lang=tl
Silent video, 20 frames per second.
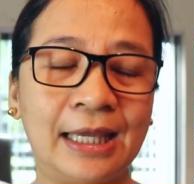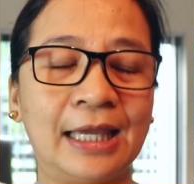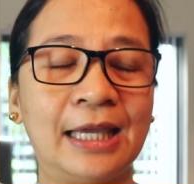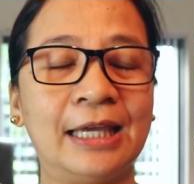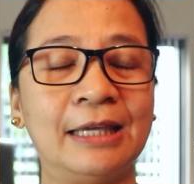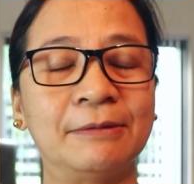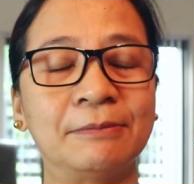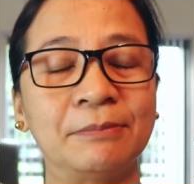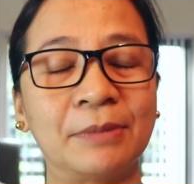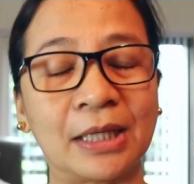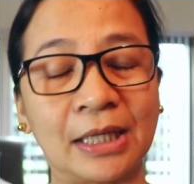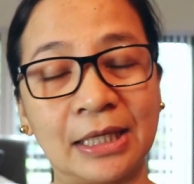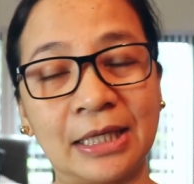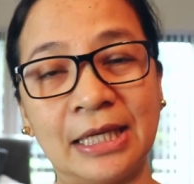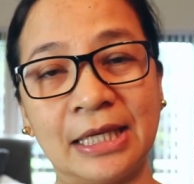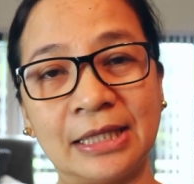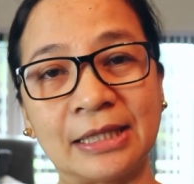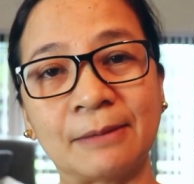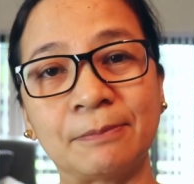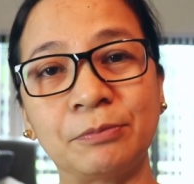And
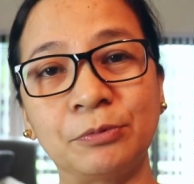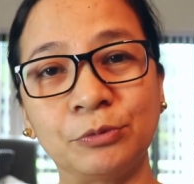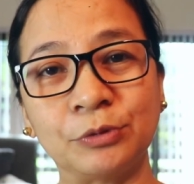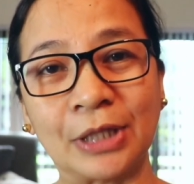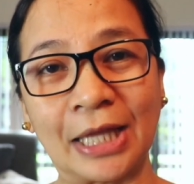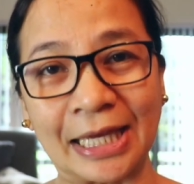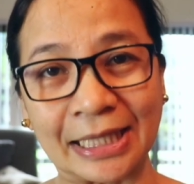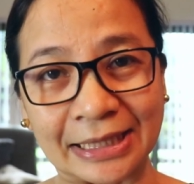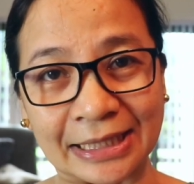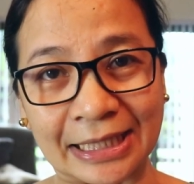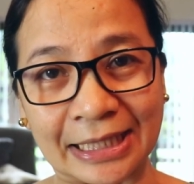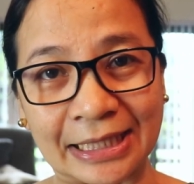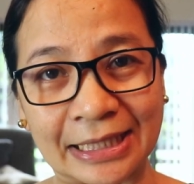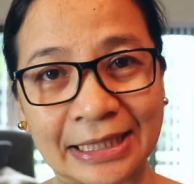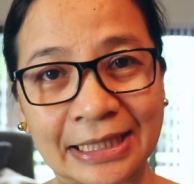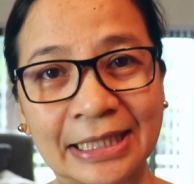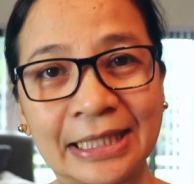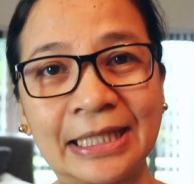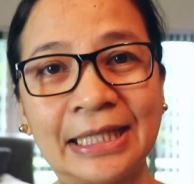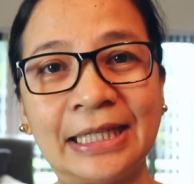makikita po
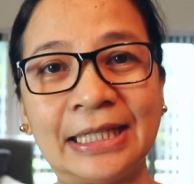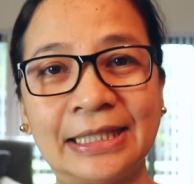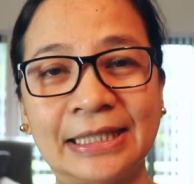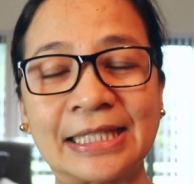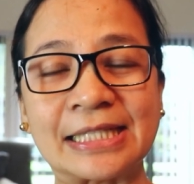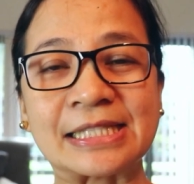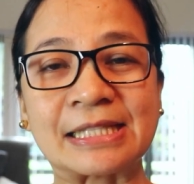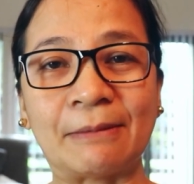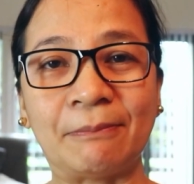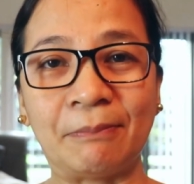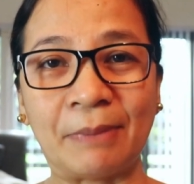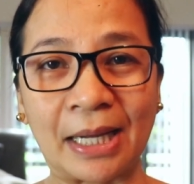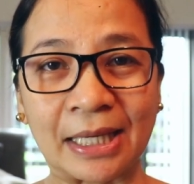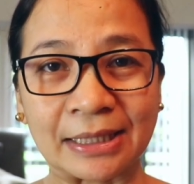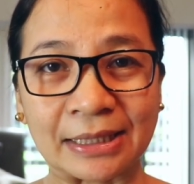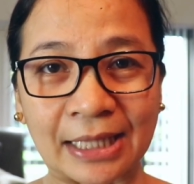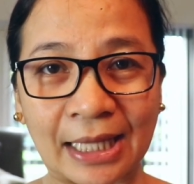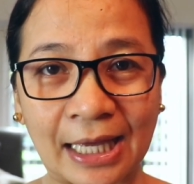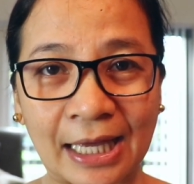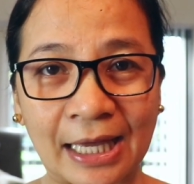natin na sa
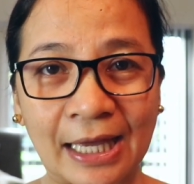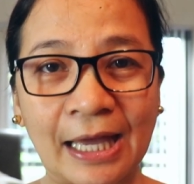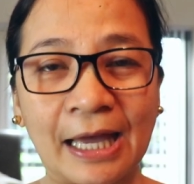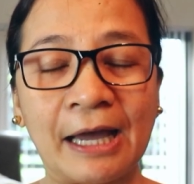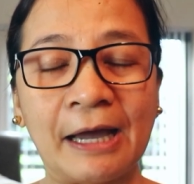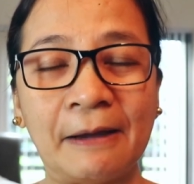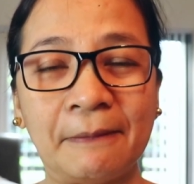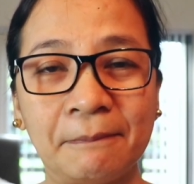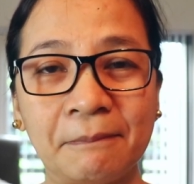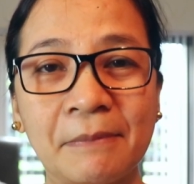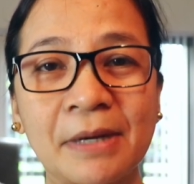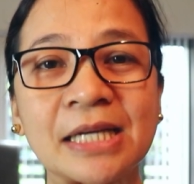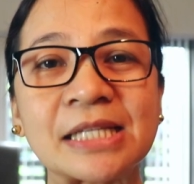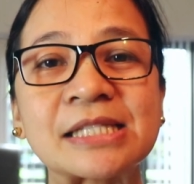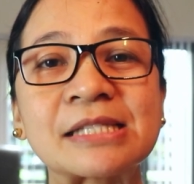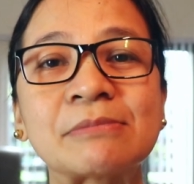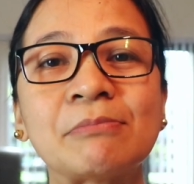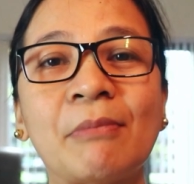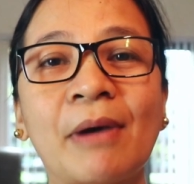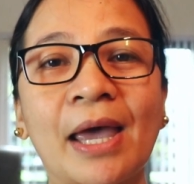bata,
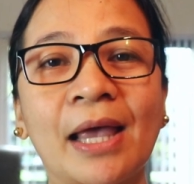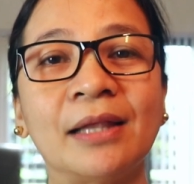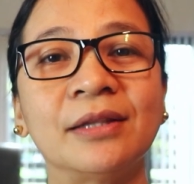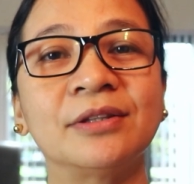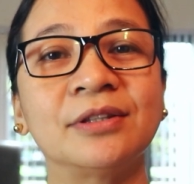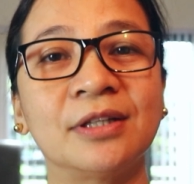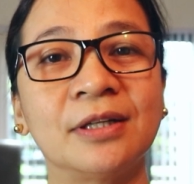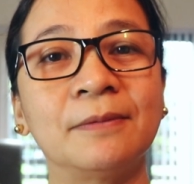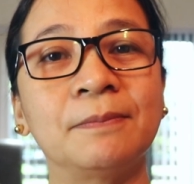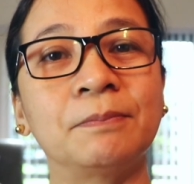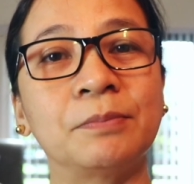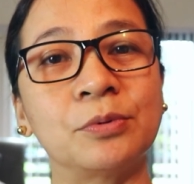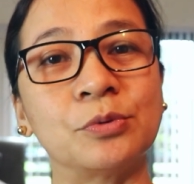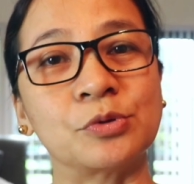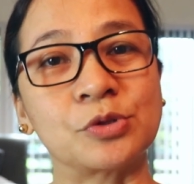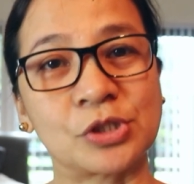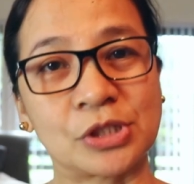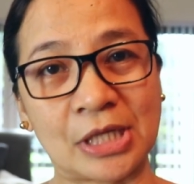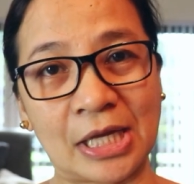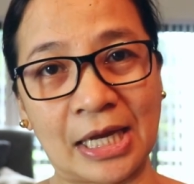mas milder
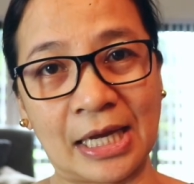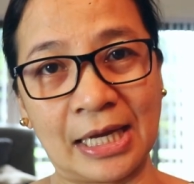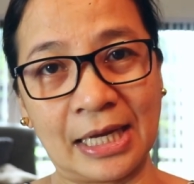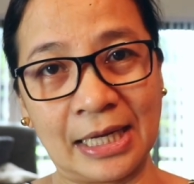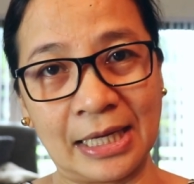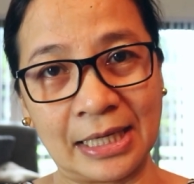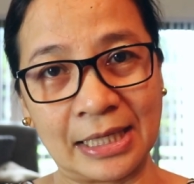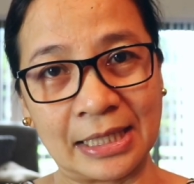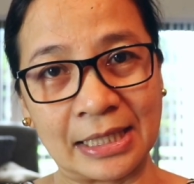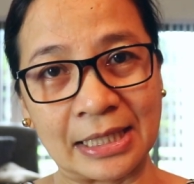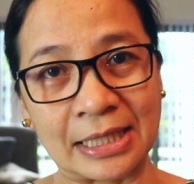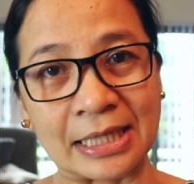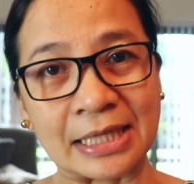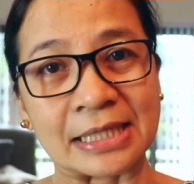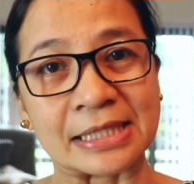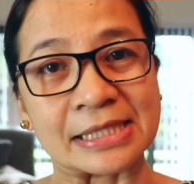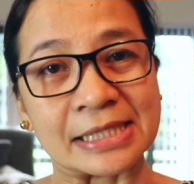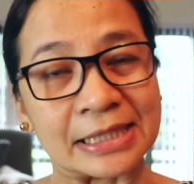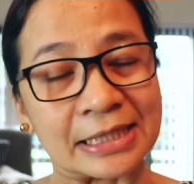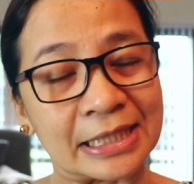po siya.
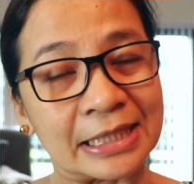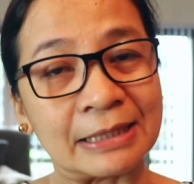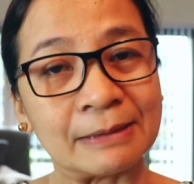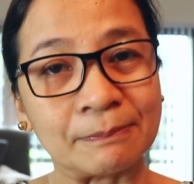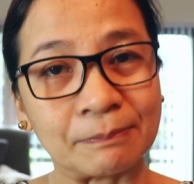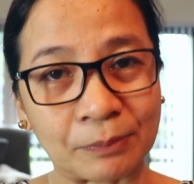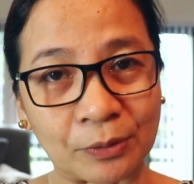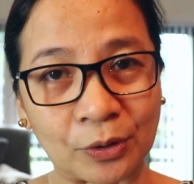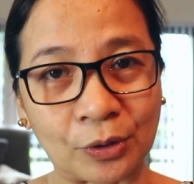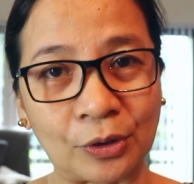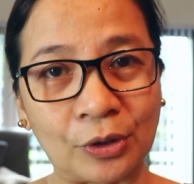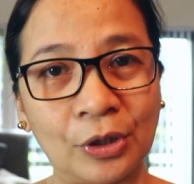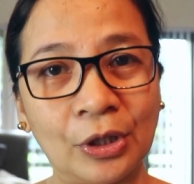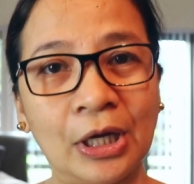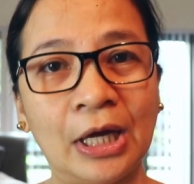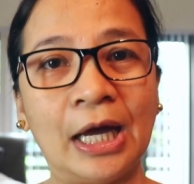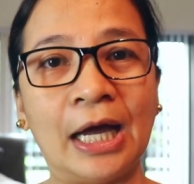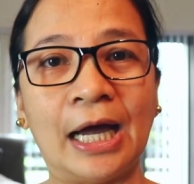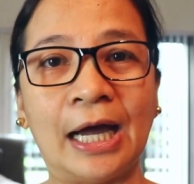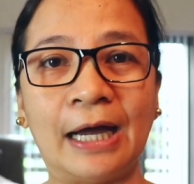Kasi din po,
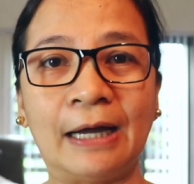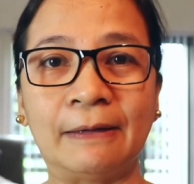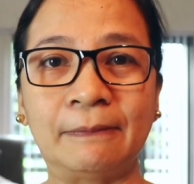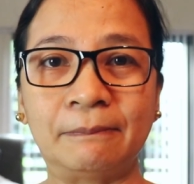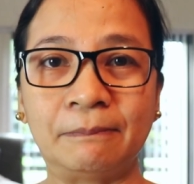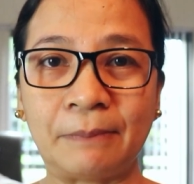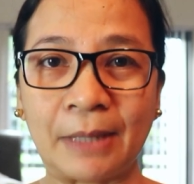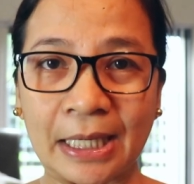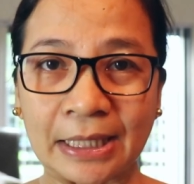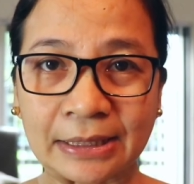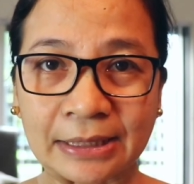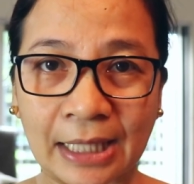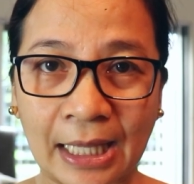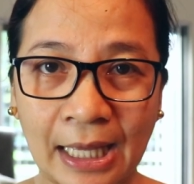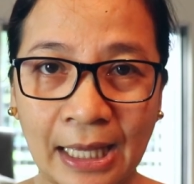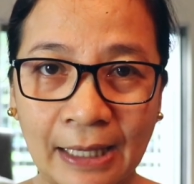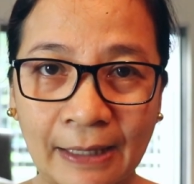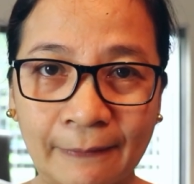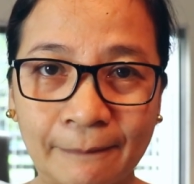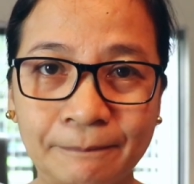ang
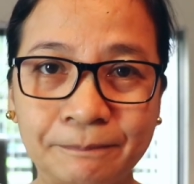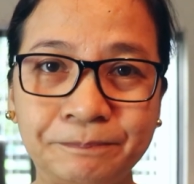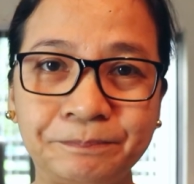bata,